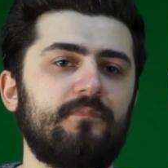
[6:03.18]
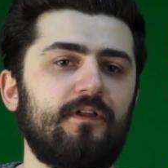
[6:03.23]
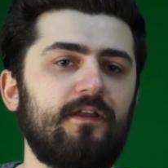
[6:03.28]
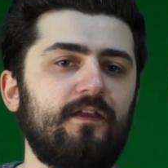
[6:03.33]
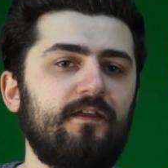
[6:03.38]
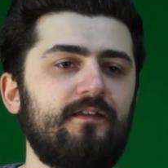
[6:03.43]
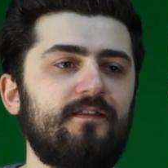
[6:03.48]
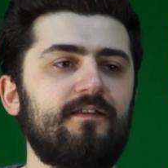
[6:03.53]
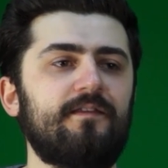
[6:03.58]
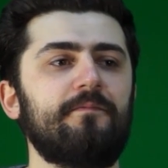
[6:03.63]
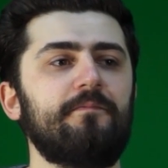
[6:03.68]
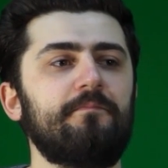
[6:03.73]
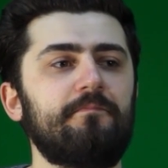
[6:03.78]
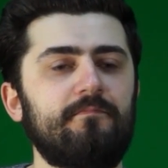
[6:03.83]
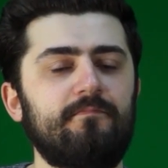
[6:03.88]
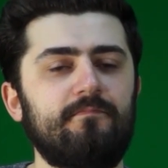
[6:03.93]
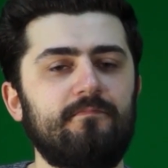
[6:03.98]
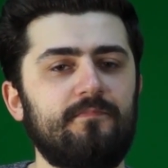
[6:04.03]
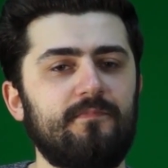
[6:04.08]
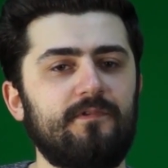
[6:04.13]

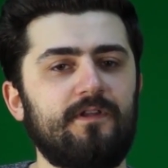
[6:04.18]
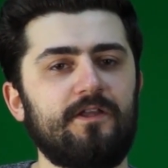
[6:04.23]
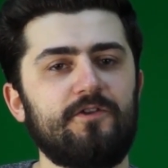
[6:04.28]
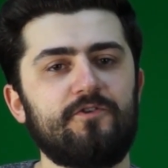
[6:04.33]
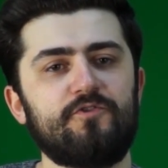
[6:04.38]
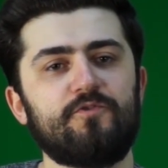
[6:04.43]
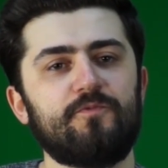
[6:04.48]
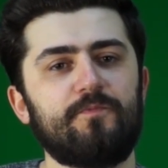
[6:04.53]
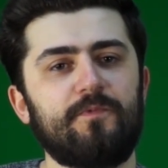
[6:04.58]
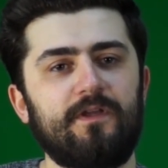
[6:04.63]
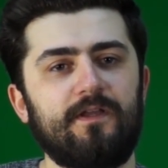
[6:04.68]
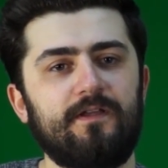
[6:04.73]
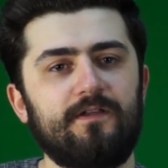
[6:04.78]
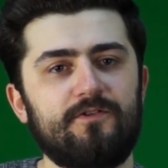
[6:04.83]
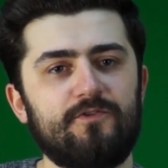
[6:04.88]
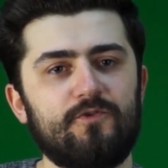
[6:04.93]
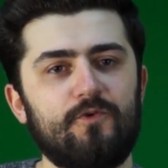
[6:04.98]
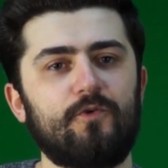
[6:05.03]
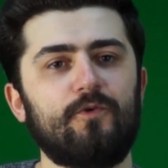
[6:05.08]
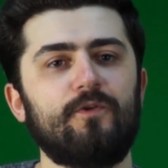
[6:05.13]
eğitim, tecrübe
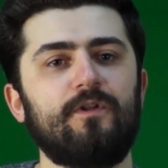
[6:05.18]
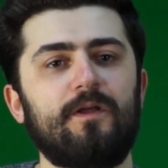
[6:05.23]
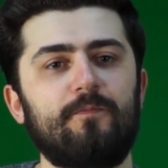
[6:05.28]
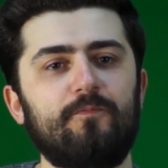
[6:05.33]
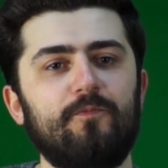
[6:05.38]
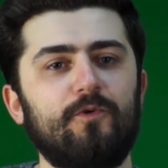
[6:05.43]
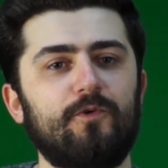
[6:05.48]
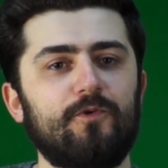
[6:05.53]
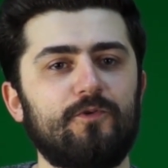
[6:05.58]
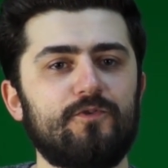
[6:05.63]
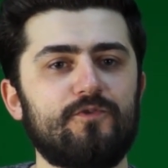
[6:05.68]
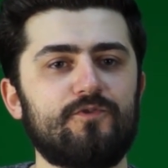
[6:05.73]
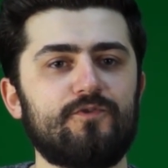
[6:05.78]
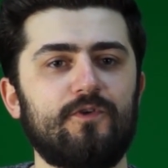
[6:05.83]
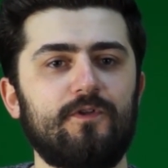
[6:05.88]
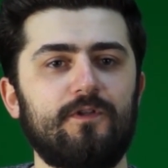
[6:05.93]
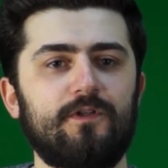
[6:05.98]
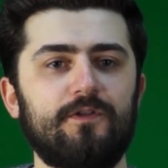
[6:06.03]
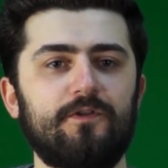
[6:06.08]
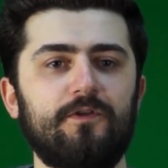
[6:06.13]
çok önemli olduğu
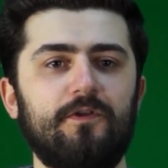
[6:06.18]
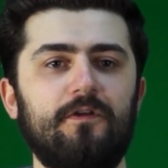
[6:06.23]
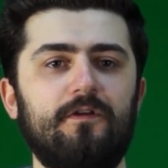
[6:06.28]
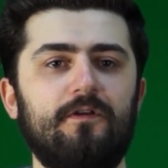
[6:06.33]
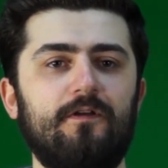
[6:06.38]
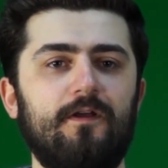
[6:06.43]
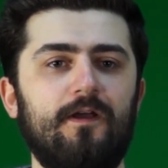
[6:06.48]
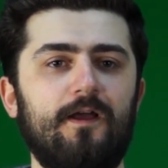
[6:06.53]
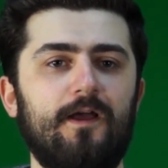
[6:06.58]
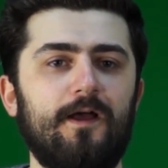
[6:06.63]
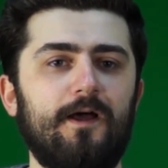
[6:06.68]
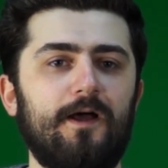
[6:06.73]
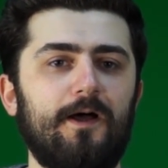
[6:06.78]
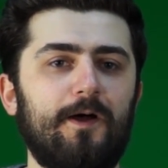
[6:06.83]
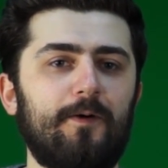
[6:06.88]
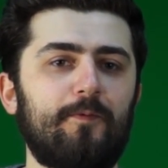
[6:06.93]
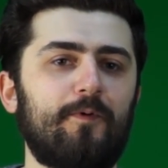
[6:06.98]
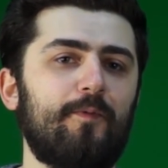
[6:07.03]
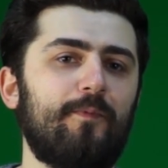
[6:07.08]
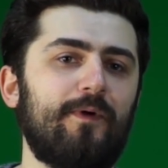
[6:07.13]
söyleniyor.
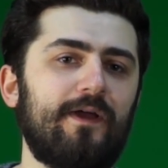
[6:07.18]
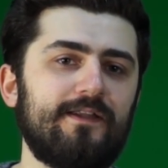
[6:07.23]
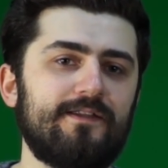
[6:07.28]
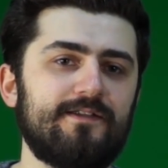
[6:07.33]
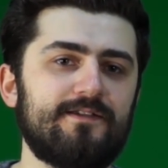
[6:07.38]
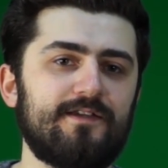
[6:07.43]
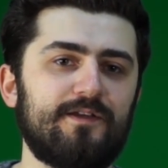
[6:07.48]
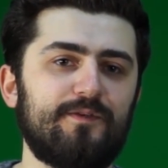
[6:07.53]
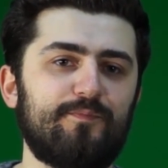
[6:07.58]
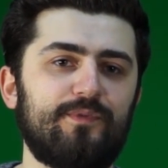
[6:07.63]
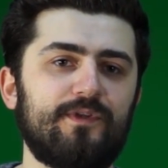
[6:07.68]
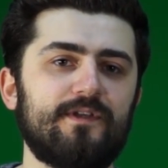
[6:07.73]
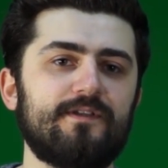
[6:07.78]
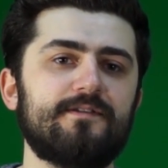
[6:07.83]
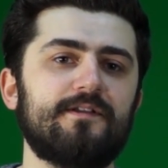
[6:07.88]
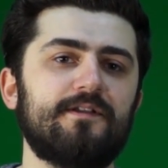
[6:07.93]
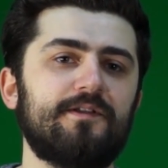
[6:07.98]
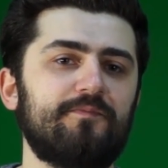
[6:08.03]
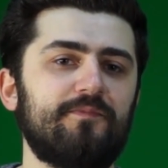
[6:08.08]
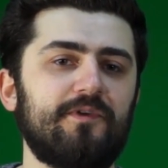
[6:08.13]
Ama bence
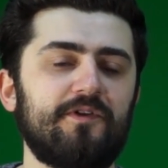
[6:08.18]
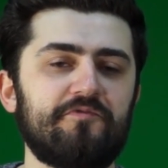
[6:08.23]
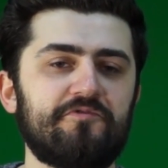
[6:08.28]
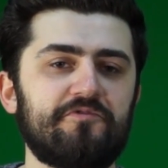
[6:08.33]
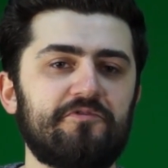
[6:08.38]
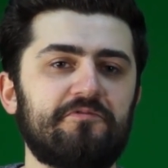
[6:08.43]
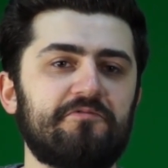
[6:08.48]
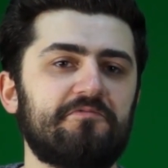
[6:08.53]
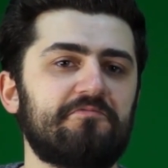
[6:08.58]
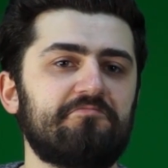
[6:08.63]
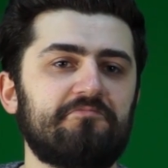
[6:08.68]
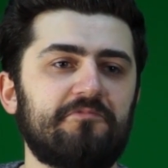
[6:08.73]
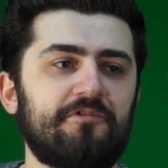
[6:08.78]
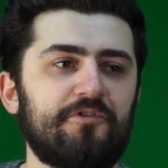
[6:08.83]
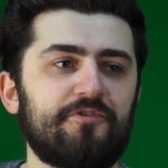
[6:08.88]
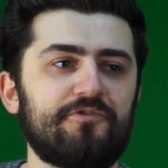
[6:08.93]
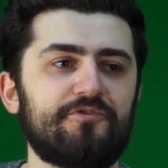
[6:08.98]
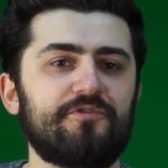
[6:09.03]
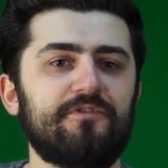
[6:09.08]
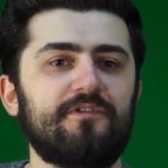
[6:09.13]
piyasanın mevcut
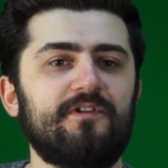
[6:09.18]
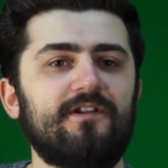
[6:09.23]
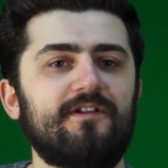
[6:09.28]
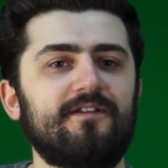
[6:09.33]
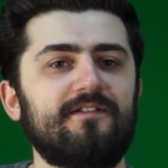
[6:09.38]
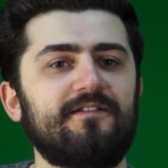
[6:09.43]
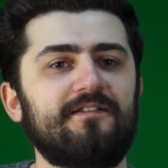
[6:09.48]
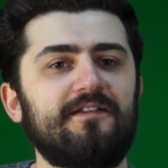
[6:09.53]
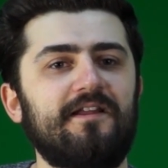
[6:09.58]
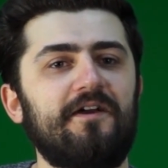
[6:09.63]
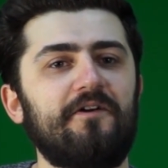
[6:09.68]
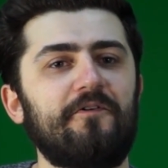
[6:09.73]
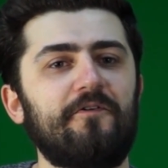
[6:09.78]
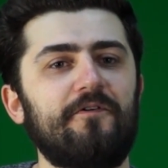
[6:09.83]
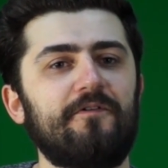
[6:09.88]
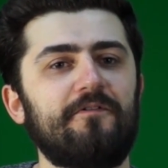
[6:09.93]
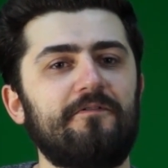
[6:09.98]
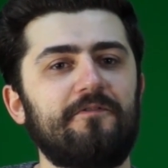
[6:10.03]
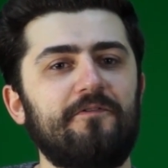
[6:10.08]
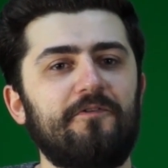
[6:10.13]

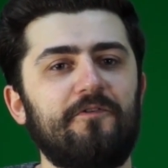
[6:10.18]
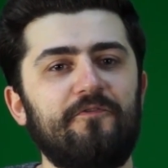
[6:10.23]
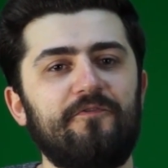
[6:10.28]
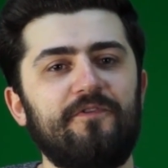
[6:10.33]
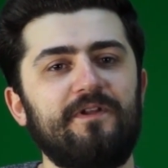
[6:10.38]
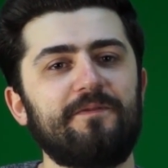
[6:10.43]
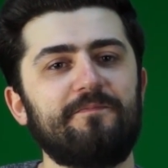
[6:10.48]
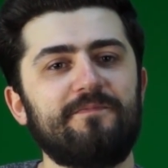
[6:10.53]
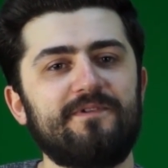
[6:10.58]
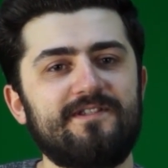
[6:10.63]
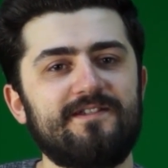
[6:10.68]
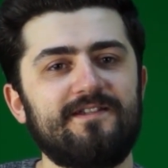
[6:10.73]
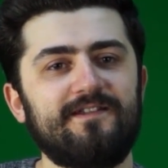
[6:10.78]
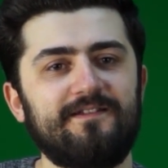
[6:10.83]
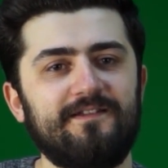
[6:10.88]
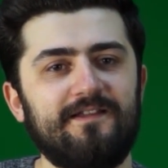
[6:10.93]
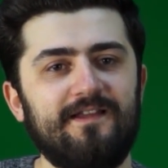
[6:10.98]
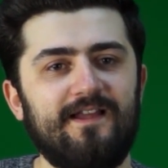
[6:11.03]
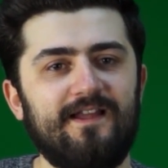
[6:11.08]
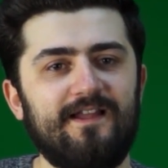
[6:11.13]
koşullarında o film
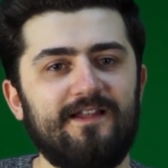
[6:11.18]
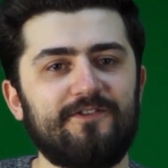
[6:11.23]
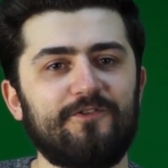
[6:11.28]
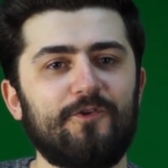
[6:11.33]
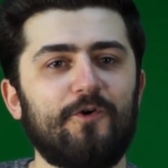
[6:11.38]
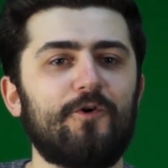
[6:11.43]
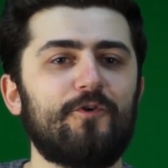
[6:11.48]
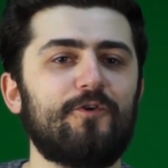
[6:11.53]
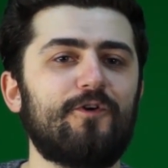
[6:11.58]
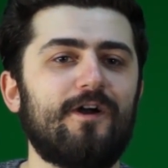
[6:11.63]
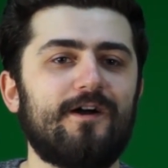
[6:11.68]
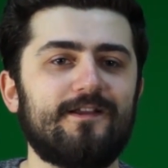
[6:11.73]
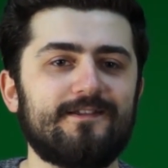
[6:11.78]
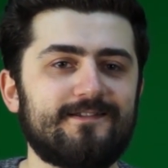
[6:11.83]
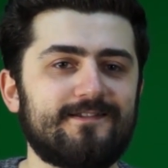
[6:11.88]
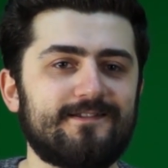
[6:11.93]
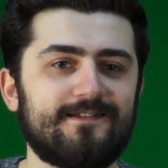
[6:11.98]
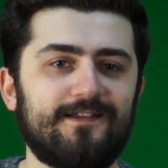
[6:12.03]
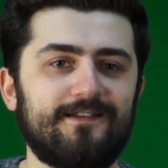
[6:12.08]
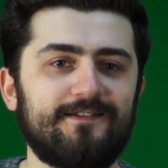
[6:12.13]
için doğru
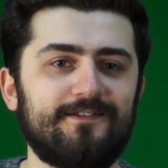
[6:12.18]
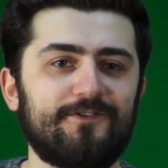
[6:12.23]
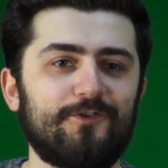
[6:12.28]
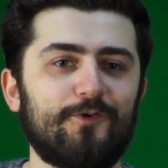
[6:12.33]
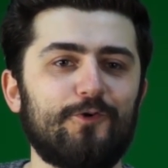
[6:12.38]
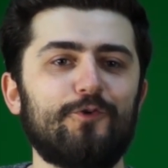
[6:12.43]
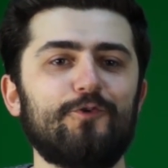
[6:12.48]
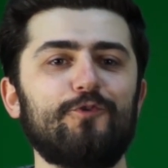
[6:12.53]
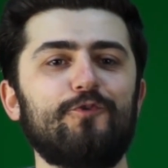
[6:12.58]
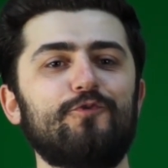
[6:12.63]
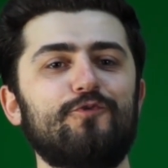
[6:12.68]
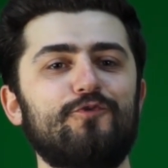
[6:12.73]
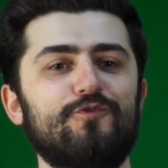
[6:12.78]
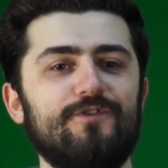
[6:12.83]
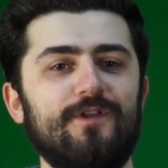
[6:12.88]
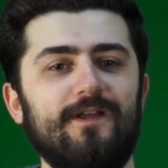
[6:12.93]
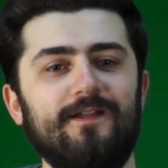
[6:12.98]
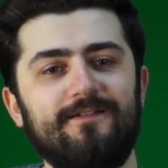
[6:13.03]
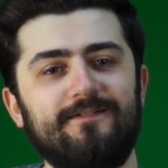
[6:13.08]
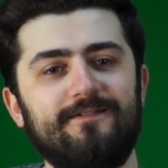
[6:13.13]
kastsan, doğru
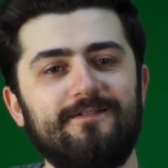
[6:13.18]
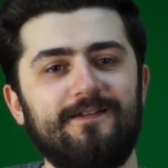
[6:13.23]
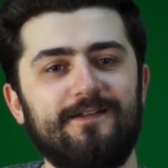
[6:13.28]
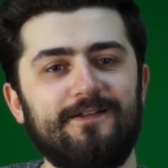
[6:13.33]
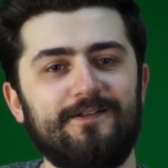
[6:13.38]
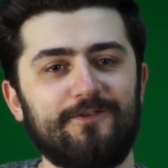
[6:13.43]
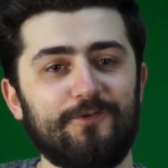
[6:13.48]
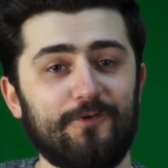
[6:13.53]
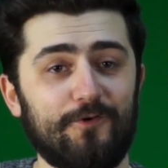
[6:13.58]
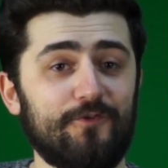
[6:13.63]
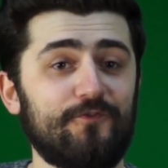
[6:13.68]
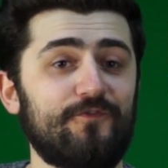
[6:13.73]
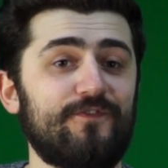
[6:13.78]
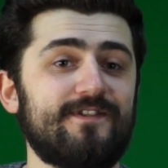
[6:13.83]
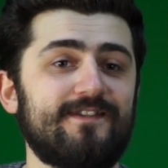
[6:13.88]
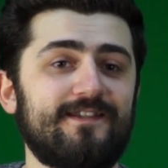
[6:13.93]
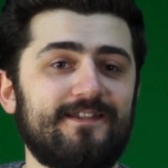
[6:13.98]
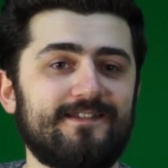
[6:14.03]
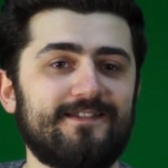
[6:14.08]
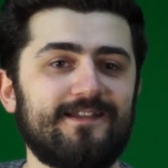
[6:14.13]
yüzsen, doğru
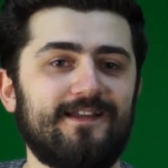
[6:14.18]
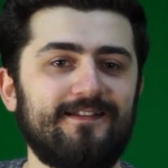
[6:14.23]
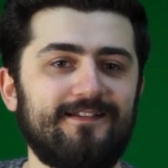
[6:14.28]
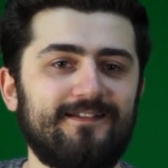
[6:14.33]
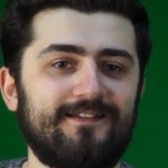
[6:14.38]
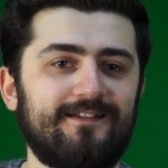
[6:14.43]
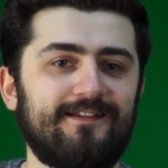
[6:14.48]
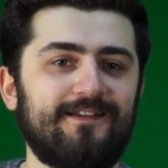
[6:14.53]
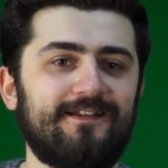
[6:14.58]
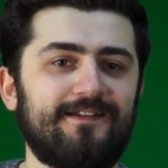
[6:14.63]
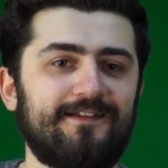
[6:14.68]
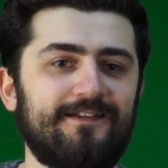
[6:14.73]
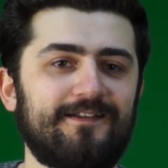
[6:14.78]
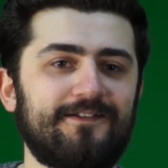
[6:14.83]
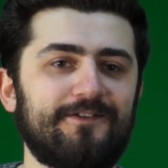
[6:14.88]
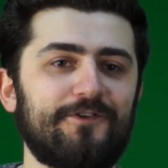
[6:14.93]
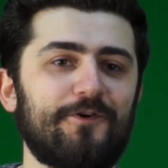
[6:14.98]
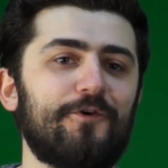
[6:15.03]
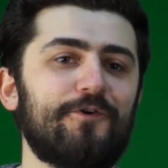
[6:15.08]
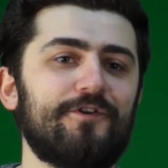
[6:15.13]
fiziksen
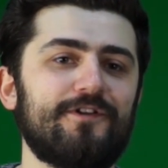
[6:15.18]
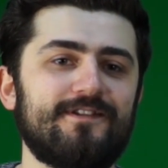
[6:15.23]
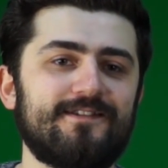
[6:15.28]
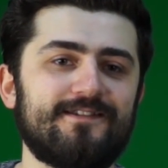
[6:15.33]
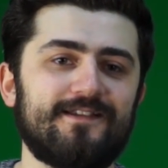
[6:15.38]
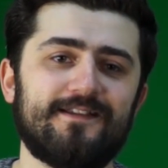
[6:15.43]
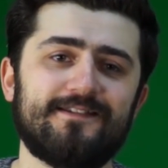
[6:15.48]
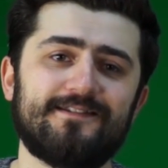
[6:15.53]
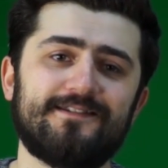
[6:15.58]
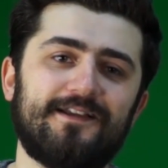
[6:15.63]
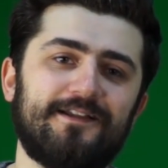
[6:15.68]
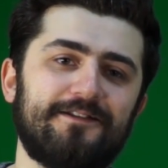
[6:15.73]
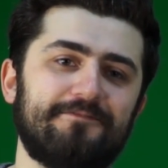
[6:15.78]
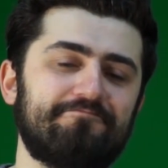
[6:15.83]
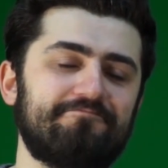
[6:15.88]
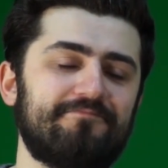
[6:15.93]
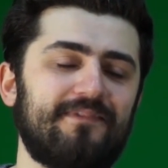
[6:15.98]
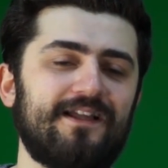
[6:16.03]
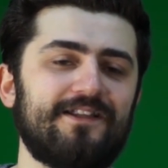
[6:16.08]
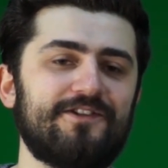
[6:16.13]
doğru insansan
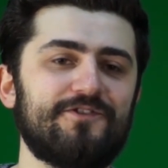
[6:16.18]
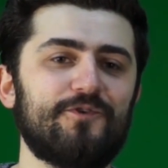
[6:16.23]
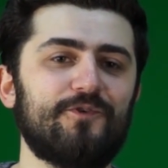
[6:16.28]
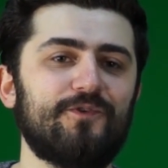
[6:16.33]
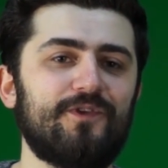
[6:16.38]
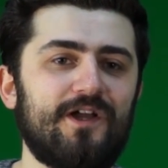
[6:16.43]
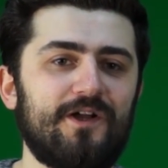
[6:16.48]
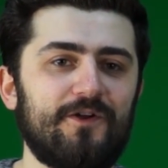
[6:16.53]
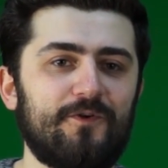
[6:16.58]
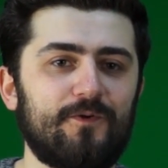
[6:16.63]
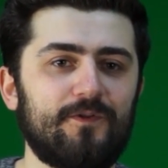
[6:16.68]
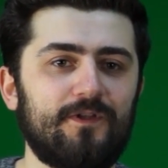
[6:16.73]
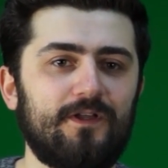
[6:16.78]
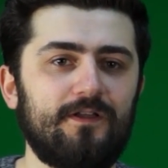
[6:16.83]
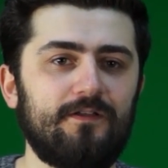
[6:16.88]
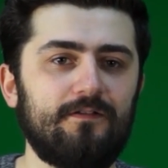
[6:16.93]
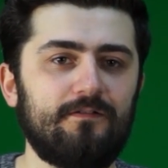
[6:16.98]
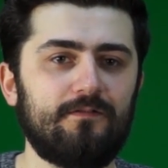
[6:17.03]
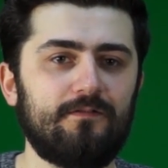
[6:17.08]
bence o daha kolay.